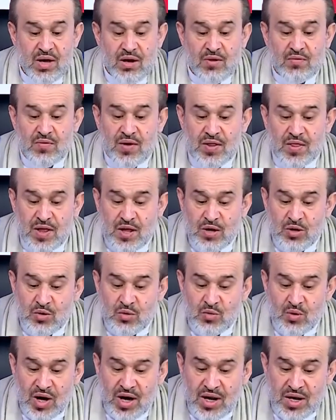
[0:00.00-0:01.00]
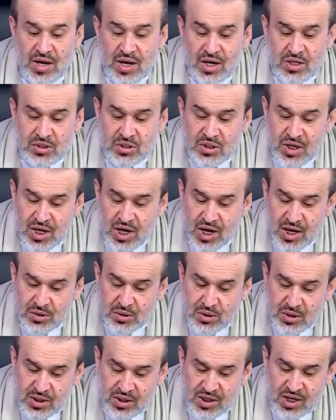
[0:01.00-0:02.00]
فظنوا أن
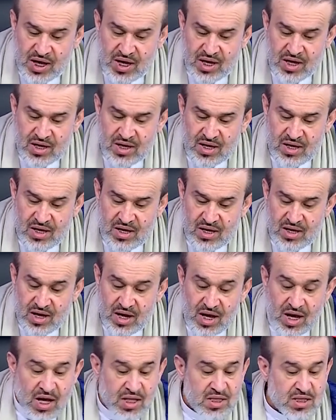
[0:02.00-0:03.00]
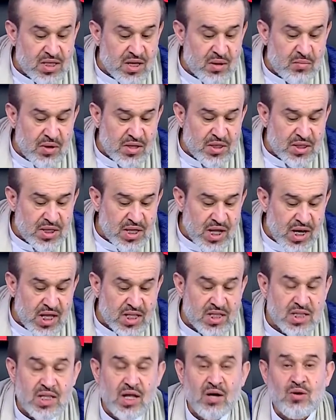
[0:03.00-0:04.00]
الشياطين قد
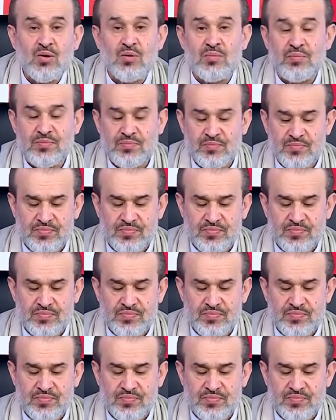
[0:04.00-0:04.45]
تمثلت لهم